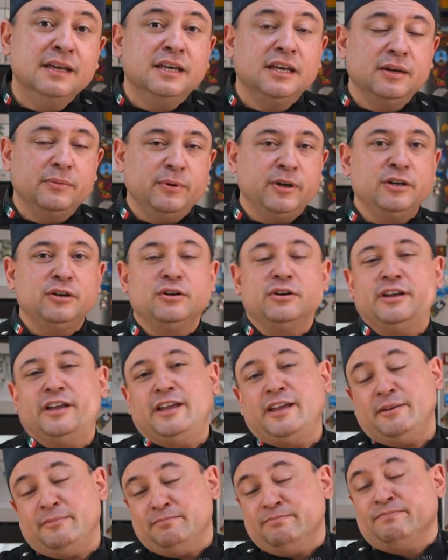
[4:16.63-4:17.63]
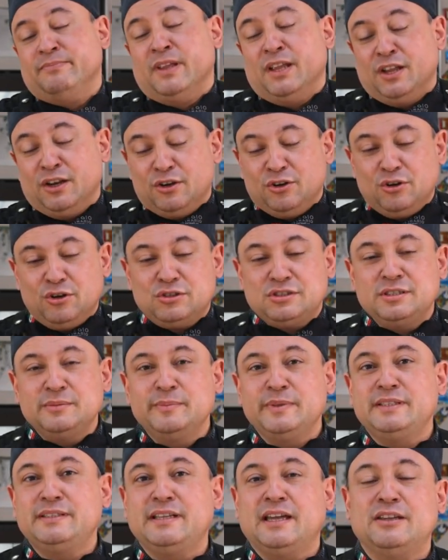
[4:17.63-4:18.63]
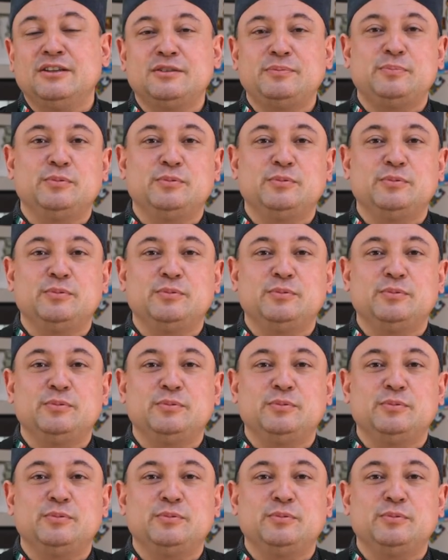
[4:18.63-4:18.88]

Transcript: Y bueno, em, los invitados